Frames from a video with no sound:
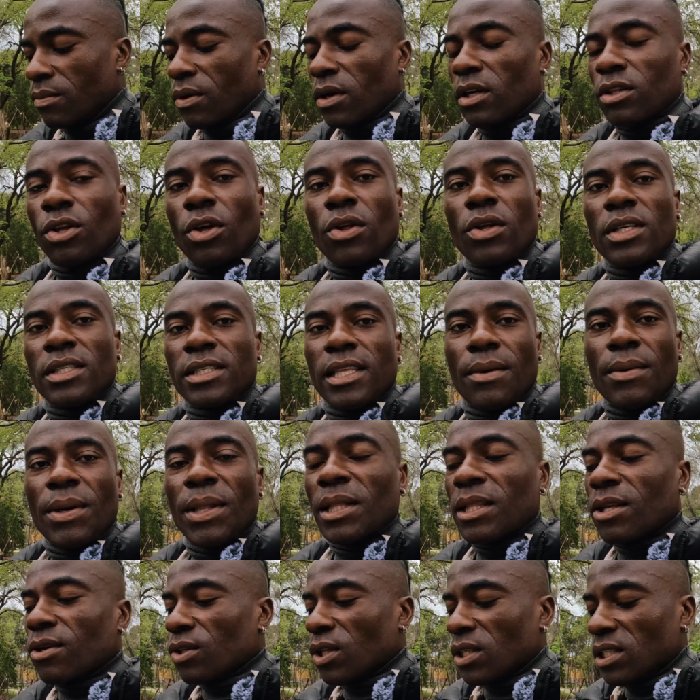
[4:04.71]
Porque todo en esta
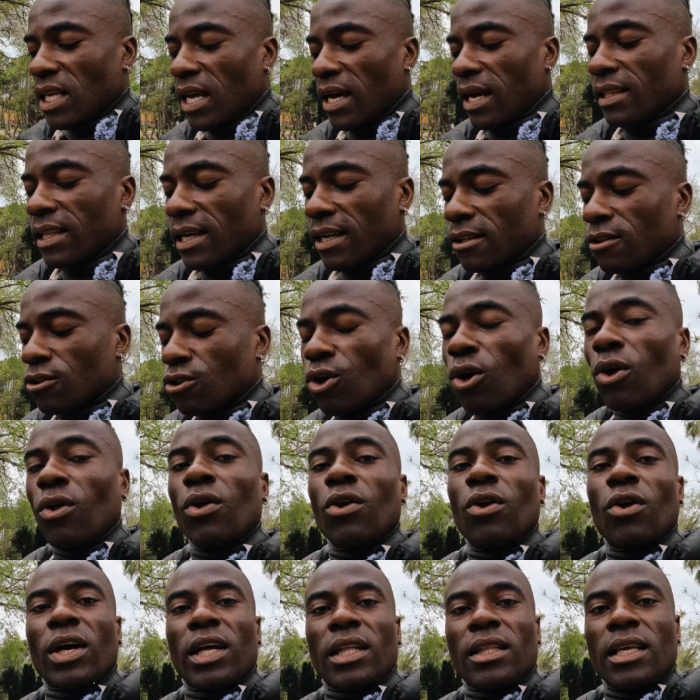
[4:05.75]
vida te lo tienes que ganar.
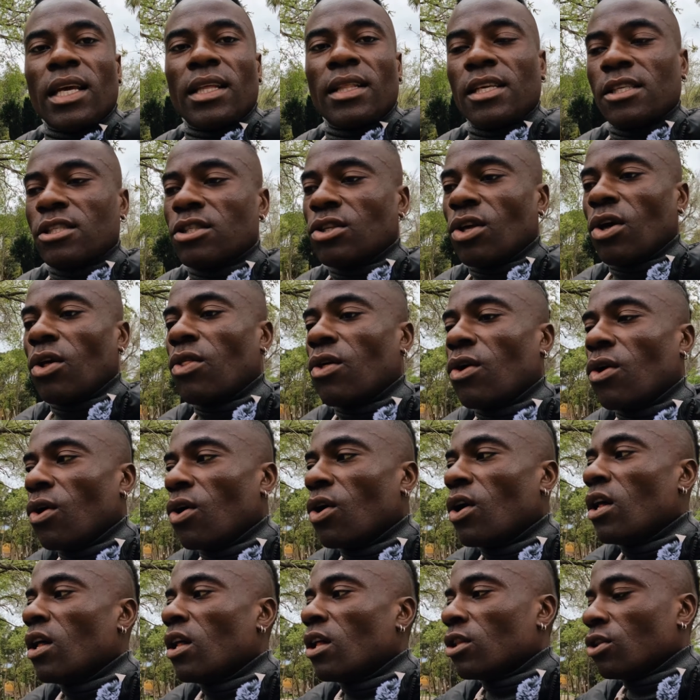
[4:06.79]
Todo lo que tienes,
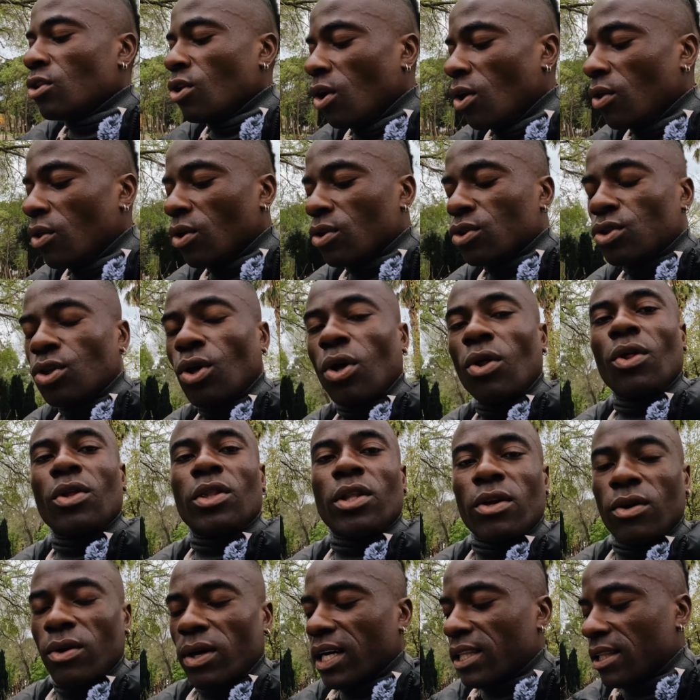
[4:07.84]
todo, todo,
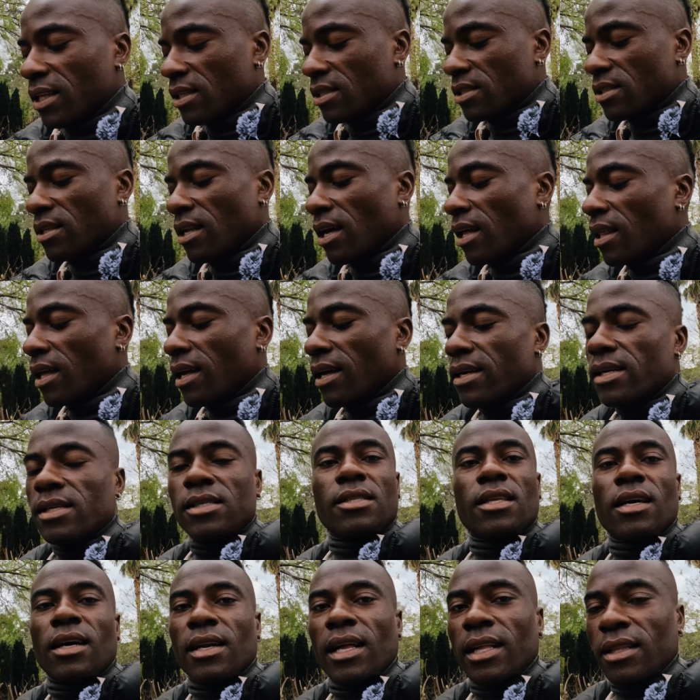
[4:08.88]
todo te lo ganas. Nada
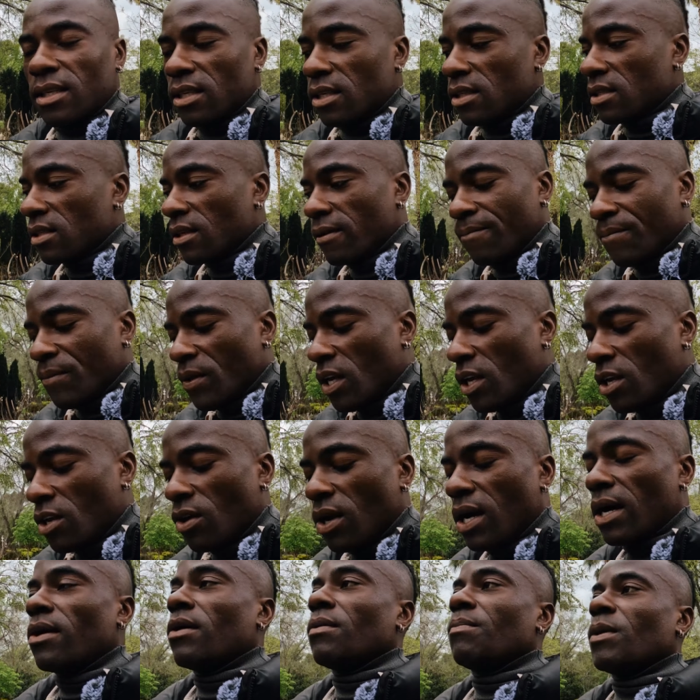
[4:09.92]
es de gratis. Y
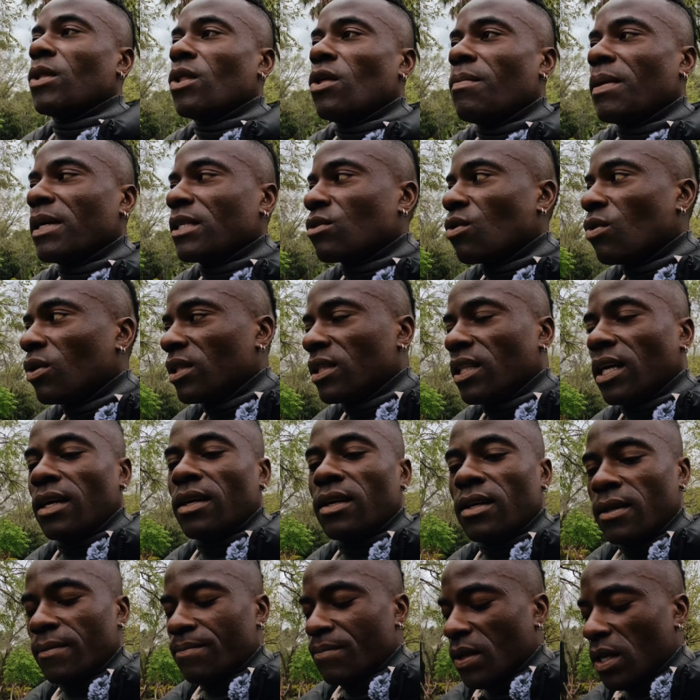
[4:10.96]
yo cada vez me doy más
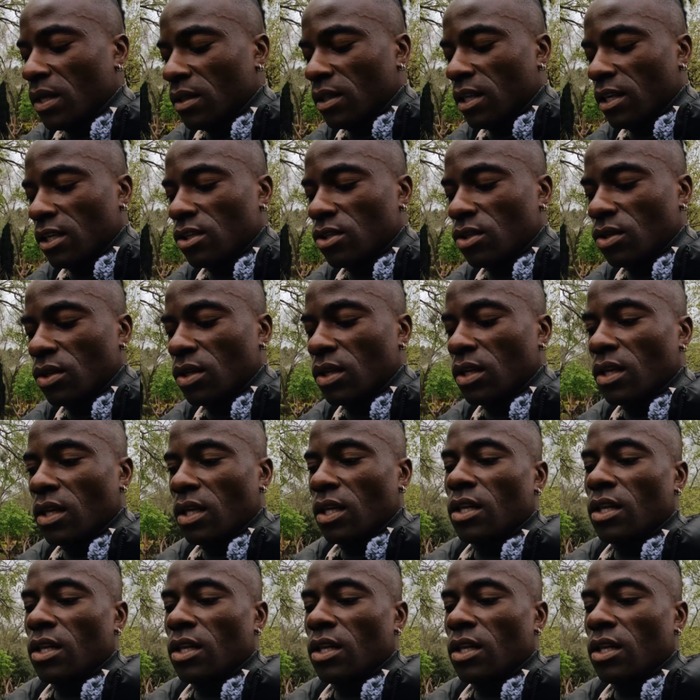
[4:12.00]
cuenta de eso.